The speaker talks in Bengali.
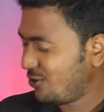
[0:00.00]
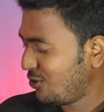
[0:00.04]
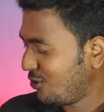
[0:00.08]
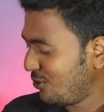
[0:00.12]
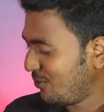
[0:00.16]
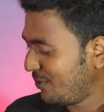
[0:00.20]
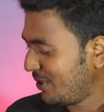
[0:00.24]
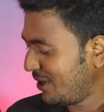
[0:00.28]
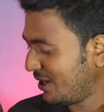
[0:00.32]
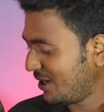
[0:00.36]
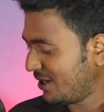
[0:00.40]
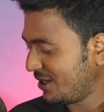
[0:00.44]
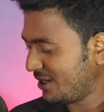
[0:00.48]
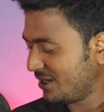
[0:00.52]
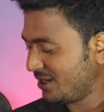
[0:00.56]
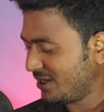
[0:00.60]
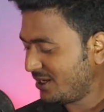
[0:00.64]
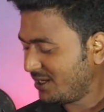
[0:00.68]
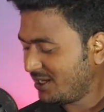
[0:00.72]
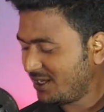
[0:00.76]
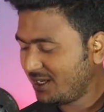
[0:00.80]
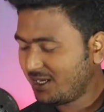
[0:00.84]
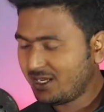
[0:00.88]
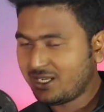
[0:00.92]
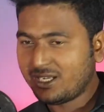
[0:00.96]
ও ভাই
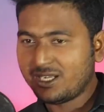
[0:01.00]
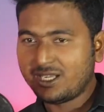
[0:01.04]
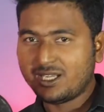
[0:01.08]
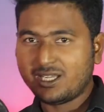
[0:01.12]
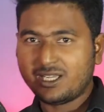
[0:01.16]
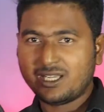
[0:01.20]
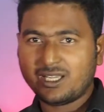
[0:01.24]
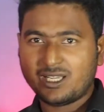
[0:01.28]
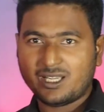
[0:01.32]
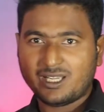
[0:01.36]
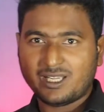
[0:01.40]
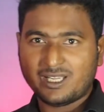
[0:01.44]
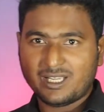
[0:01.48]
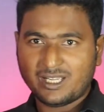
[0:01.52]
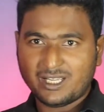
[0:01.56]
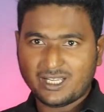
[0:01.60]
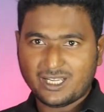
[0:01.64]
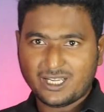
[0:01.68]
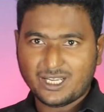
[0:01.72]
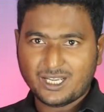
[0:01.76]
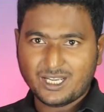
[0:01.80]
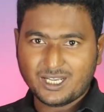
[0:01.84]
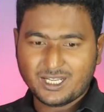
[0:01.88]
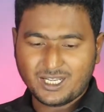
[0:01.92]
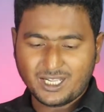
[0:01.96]

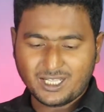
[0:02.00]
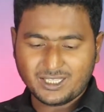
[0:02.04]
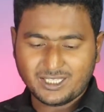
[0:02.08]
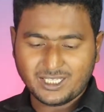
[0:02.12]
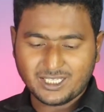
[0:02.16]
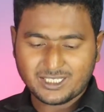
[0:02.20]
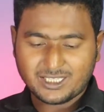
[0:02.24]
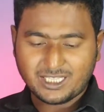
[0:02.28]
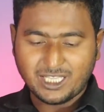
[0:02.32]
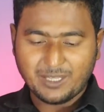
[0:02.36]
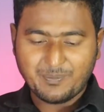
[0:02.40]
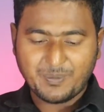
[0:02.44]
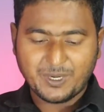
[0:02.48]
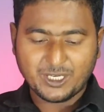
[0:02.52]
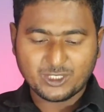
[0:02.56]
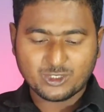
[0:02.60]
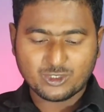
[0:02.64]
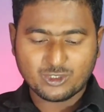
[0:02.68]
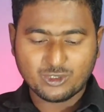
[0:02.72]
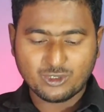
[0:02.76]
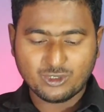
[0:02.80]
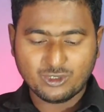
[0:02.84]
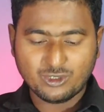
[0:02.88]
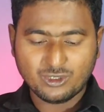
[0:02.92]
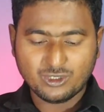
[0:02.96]
এটা দেখতেই
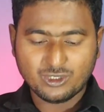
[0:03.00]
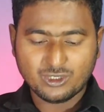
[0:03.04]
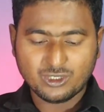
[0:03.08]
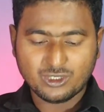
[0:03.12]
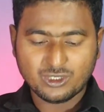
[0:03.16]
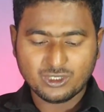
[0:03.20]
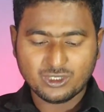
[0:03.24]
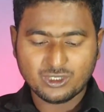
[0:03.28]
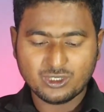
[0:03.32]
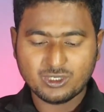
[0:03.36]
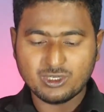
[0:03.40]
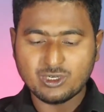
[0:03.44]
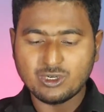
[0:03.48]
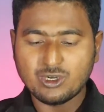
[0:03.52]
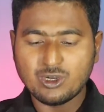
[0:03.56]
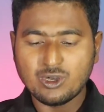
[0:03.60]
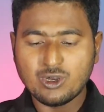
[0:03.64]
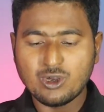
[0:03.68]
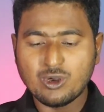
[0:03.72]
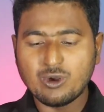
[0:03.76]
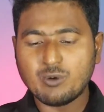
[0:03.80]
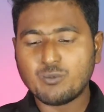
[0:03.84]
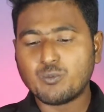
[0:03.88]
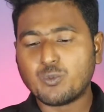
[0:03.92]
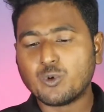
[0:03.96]
পাচ্ছ
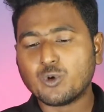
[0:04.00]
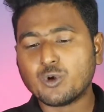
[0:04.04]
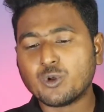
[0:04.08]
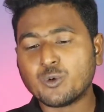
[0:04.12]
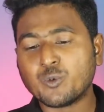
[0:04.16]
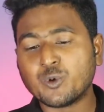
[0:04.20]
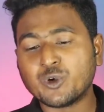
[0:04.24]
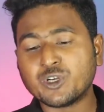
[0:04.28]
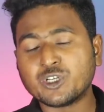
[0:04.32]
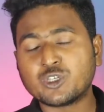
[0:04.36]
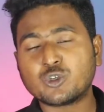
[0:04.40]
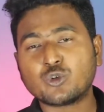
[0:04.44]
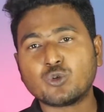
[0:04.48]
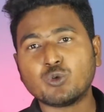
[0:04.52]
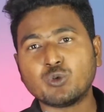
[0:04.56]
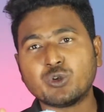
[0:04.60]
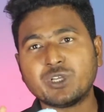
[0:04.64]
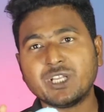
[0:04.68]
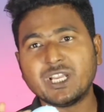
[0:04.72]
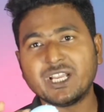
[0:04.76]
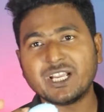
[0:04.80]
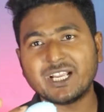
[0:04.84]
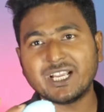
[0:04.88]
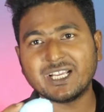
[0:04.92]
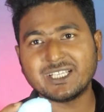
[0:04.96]
পুরোপুরি
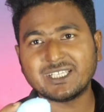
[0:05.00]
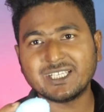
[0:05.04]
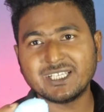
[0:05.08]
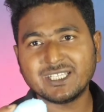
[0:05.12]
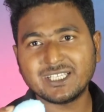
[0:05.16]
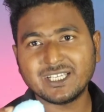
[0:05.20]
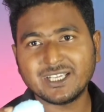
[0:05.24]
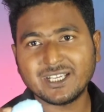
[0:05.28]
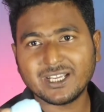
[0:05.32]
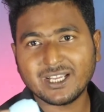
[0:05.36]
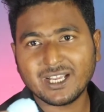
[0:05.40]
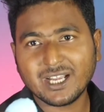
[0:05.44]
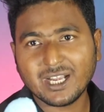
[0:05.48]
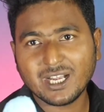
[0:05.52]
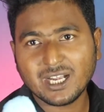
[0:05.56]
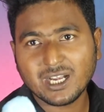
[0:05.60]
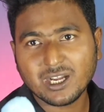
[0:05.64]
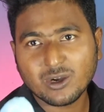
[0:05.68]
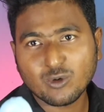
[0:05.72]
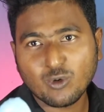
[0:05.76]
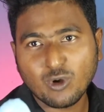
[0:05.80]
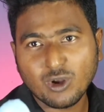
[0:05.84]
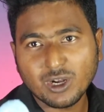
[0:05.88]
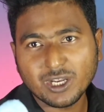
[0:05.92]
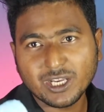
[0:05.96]
শুকিয়ে গেছে যে
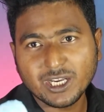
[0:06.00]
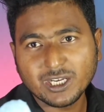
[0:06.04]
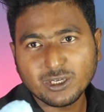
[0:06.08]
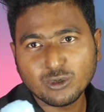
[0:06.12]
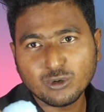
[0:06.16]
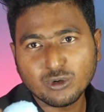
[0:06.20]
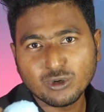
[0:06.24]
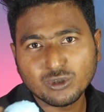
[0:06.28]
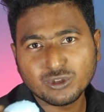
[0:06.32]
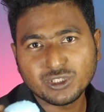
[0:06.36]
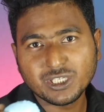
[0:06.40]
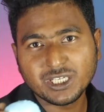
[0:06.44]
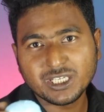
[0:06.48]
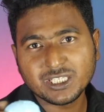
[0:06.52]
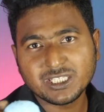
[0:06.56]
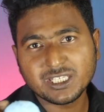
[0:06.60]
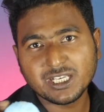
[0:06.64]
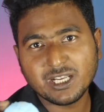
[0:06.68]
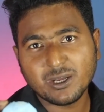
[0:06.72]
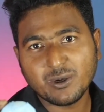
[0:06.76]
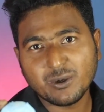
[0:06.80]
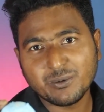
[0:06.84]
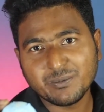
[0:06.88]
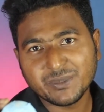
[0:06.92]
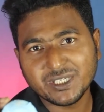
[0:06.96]
কলগেটগুলো
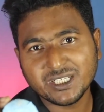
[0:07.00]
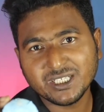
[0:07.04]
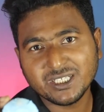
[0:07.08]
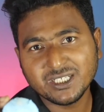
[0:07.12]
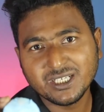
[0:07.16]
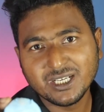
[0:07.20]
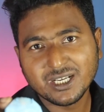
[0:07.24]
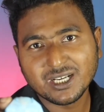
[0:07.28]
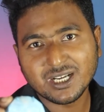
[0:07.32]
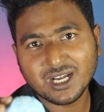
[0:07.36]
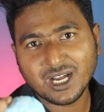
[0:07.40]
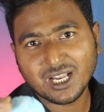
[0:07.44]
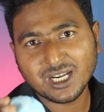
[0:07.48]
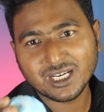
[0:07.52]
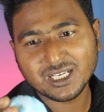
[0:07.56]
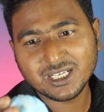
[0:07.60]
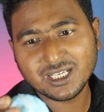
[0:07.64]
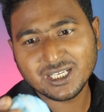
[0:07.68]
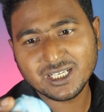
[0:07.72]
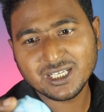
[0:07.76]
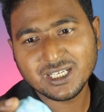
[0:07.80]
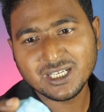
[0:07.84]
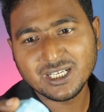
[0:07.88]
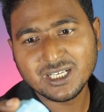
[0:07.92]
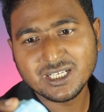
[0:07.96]
দিয়েছিলাম আমি
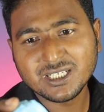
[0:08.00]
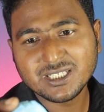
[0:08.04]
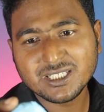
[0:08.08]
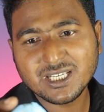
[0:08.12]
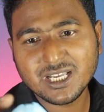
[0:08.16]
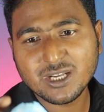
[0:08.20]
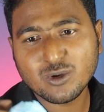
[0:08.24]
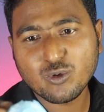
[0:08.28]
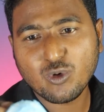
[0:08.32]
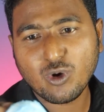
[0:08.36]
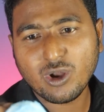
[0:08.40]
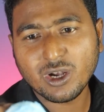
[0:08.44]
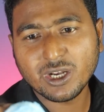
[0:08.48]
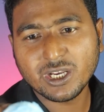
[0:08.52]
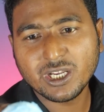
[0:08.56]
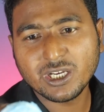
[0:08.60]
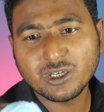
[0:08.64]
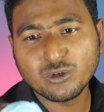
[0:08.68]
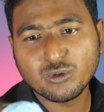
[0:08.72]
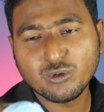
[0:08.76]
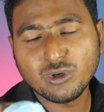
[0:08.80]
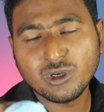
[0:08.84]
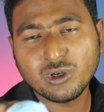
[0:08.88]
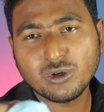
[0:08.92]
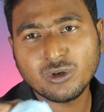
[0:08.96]
কালকে সেই
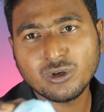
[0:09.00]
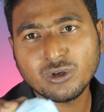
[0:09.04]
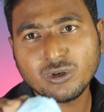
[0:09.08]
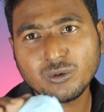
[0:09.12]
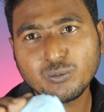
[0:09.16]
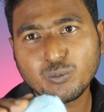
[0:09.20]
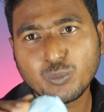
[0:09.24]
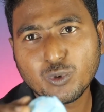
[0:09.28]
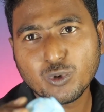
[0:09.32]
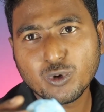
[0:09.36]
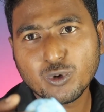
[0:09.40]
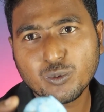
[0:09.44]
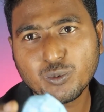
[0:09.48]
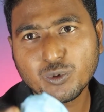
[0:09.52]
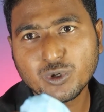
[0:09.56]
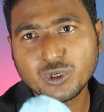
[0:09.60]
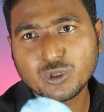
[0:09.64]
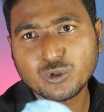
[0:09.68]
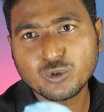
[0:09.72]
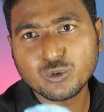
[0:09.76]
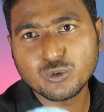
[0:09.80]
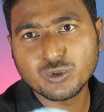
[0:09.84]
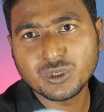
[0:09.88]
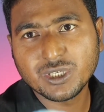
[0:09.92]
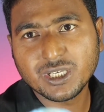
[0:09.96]
কলগেটগুলো পুরোপুরি
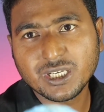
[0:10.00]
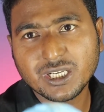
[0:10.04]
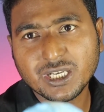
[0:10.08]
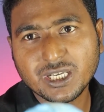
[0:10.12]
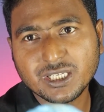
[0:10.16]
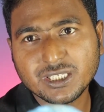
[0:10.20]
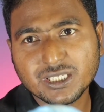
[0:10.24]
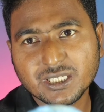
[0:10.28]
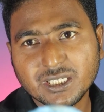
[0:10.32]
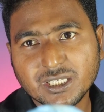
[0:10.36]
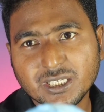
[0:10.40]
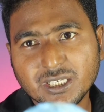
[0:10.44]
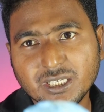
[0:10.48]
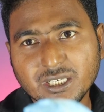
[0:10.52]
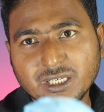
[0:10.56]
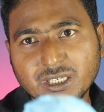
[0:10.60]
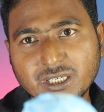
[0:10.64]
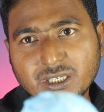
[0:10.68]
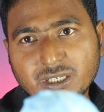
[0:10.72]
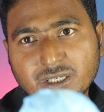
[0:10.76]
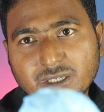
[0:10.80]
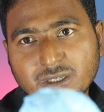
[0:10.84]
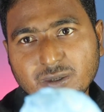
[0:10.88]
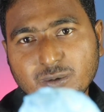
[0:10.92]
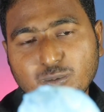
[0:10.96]
শুকিয়ে গেছে
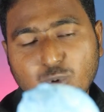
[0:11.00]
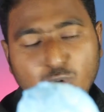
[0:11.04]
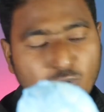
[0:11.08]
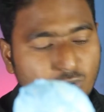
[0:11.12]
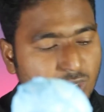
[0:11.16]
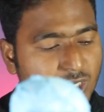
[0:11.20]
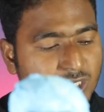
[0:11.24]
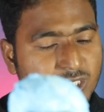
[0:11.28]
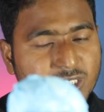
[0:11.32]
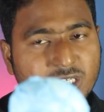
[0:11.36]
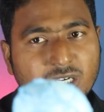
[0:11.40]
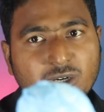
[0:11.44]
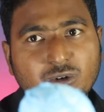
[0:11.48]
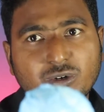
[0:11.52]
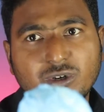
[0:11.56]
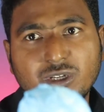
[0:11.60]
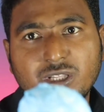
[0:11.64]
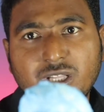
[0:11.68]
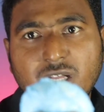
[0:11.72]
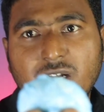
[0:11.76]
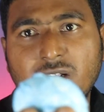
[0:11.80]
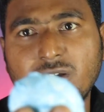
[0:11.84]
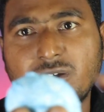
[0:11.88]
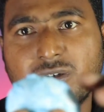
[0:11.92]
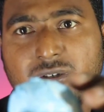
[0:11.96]
ফোকাসটা করে
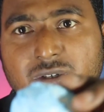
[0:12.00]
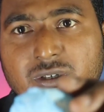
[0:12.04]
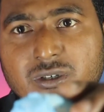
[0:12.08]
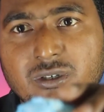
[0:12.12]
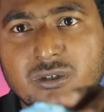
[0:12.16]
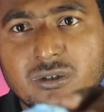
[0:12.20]
দাঁড়াও